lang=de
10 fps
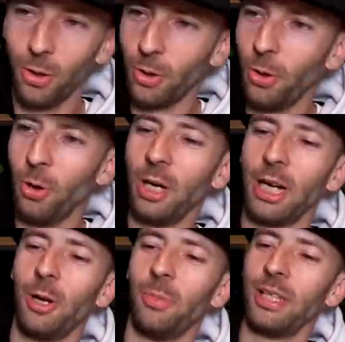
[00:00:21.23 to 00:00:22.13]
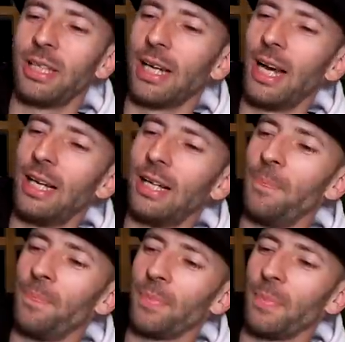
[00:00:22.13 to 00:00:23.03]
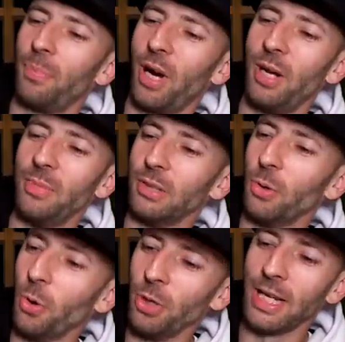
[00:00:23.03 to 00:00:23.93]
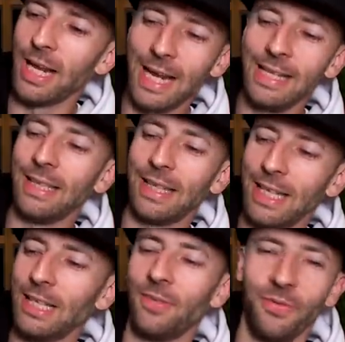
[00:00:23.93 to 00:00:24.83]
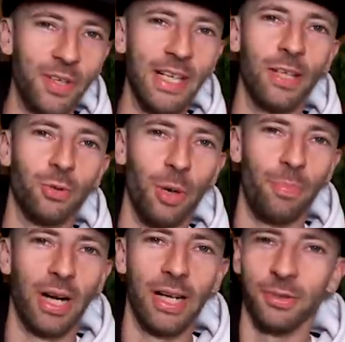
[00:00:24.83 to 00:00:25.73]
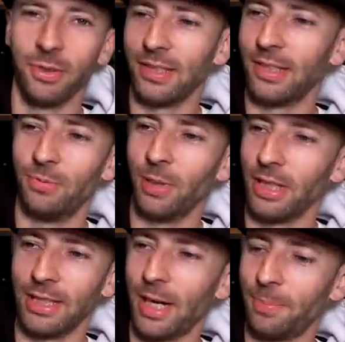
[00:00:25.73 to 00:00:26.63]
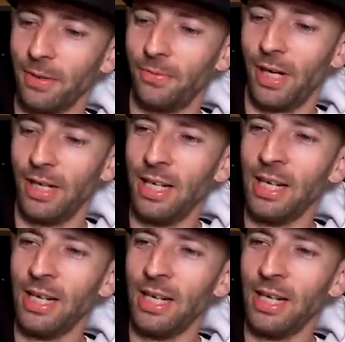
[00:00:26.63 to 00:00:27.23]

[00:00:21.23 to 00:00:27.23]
unglaublich geiler Ball mit unendlich viel Grip. Also das ist wirklich abgefahren.